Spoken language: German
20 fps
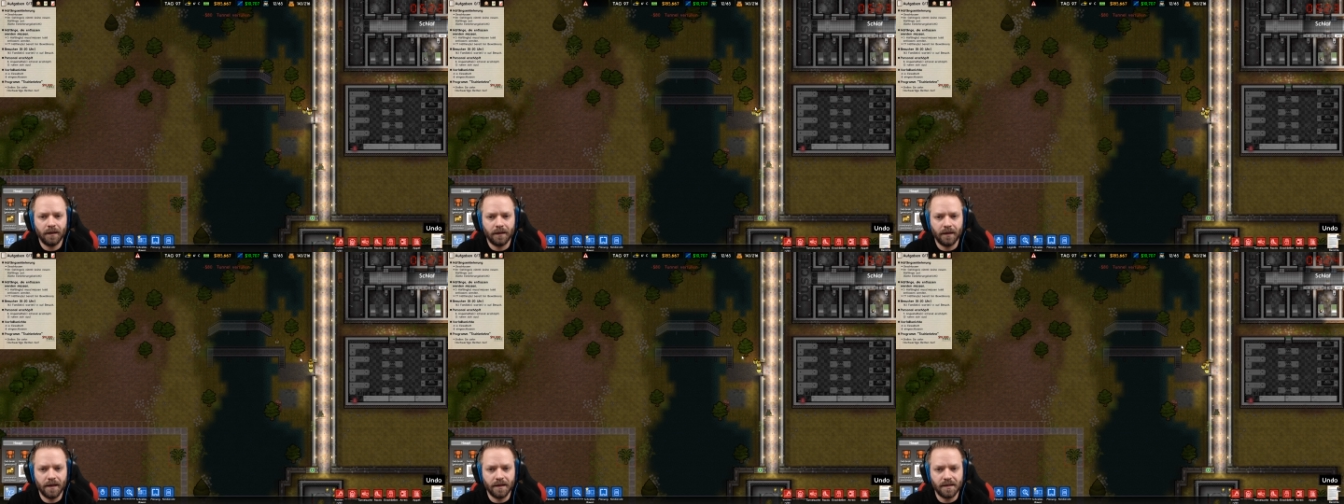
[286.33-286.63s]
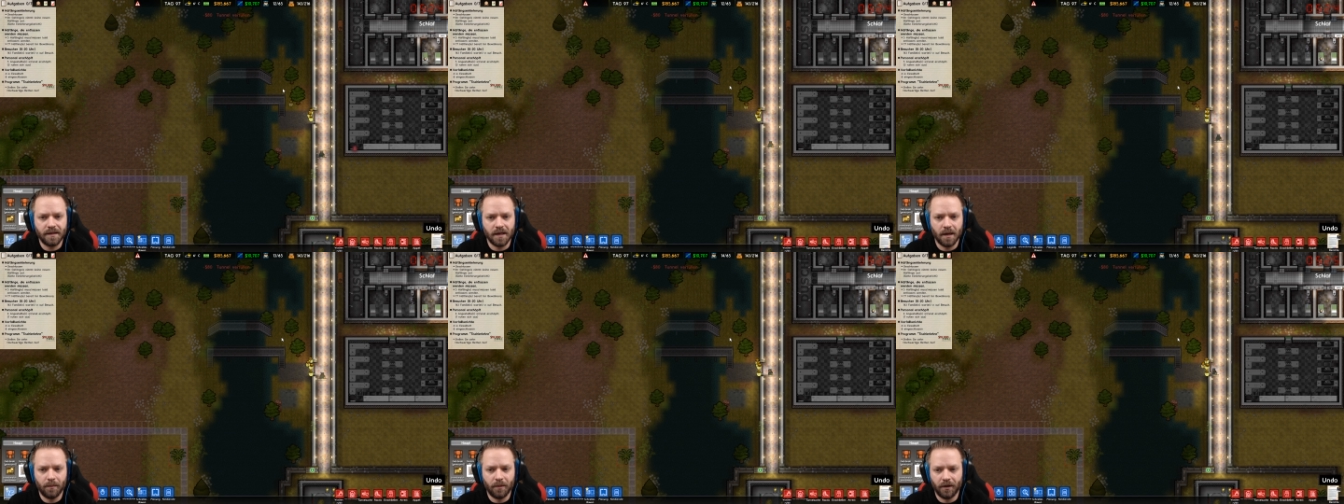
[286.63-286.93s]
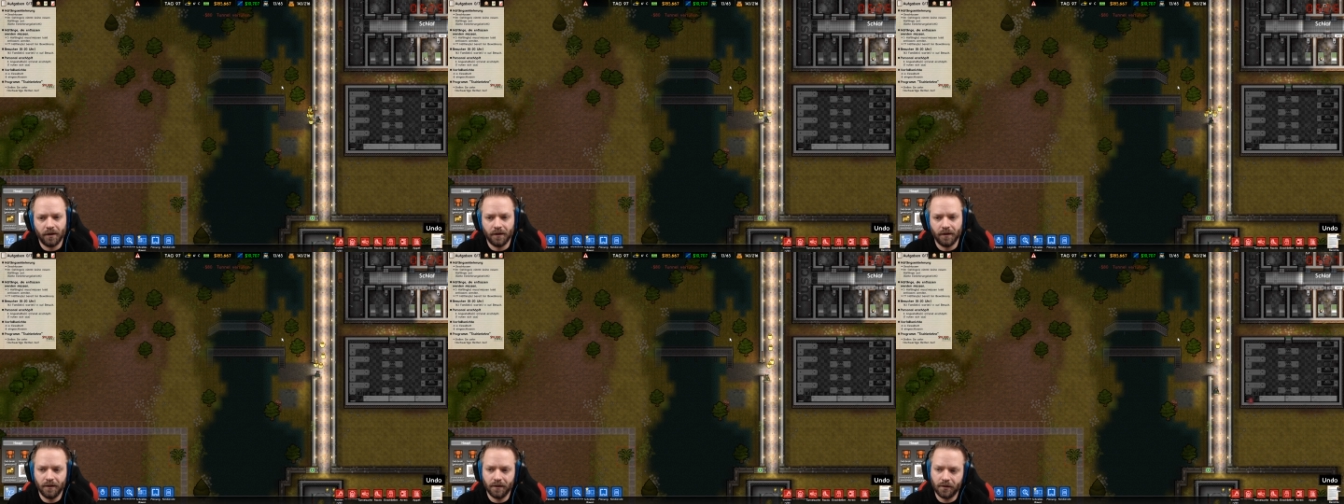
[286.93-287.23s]
Jetzt
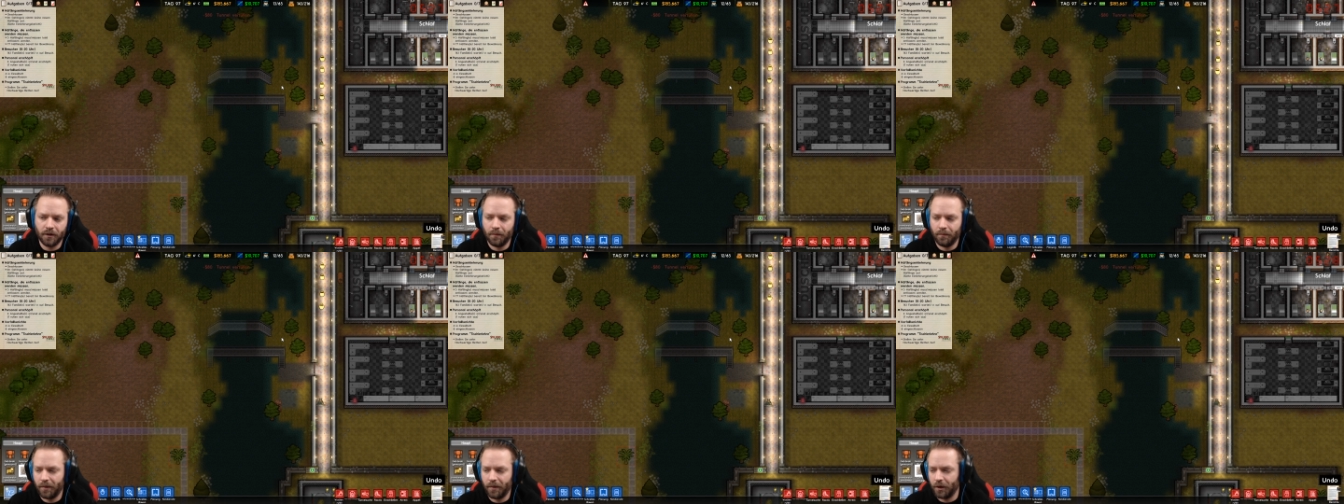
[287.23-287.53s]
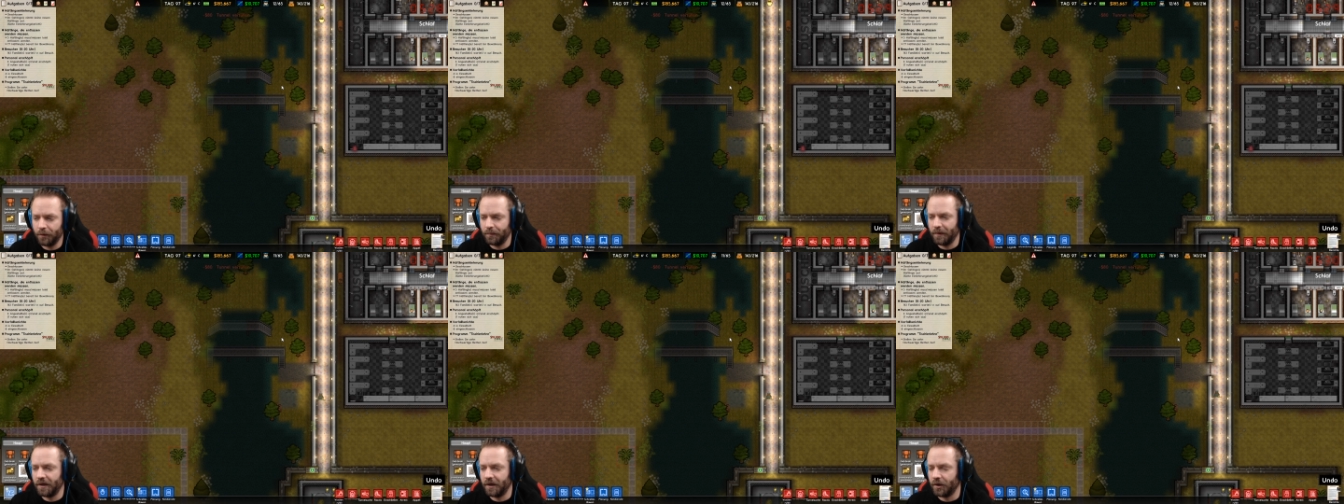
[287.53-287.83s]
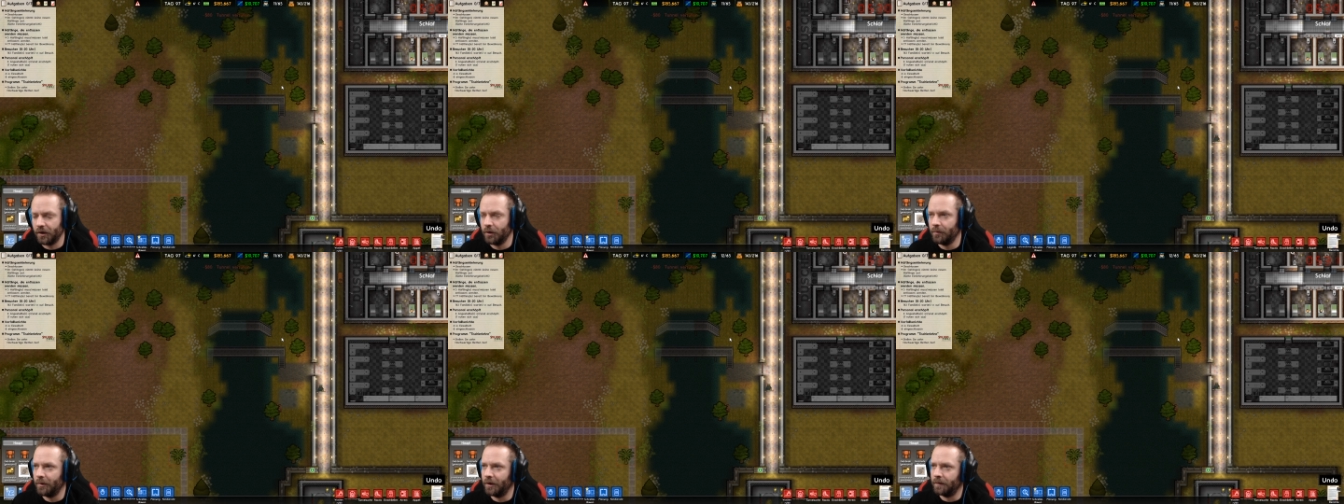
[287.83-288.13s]
aber, hä? komm, baut mal
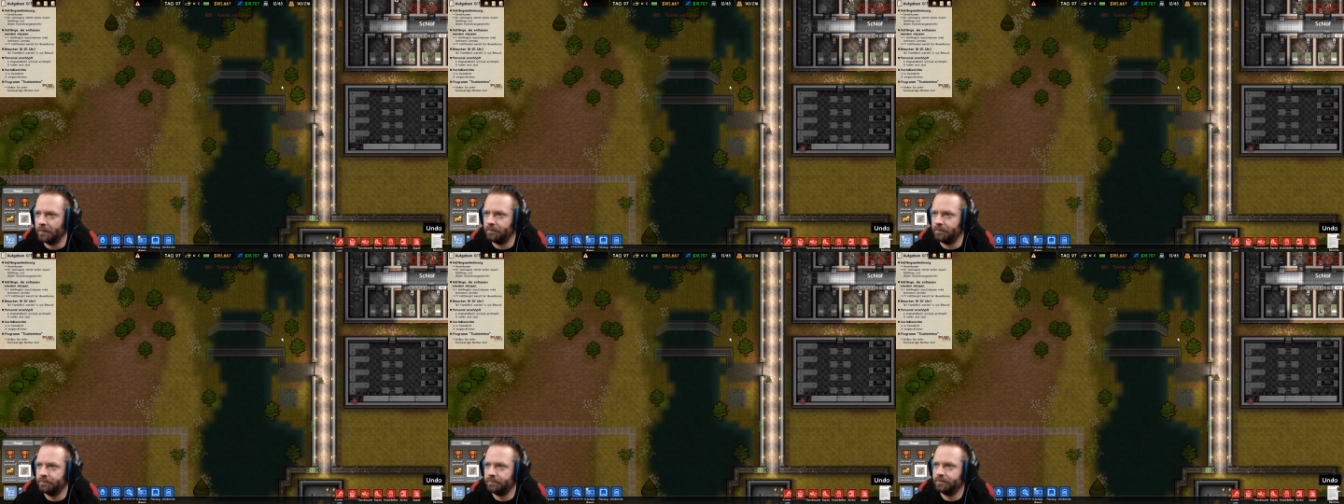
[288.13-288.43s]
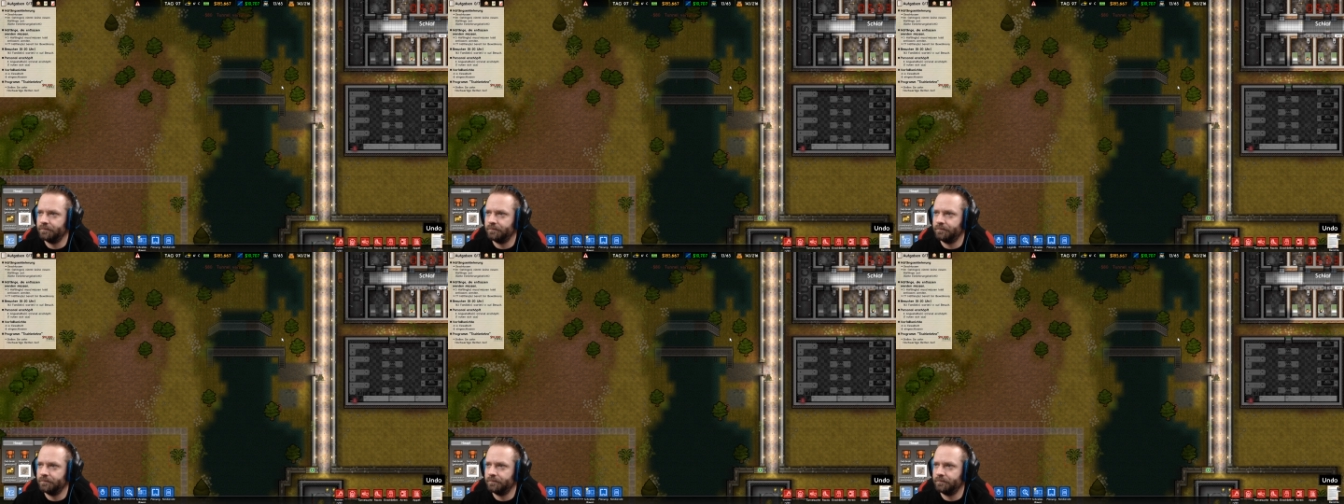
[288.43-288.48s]
darüber.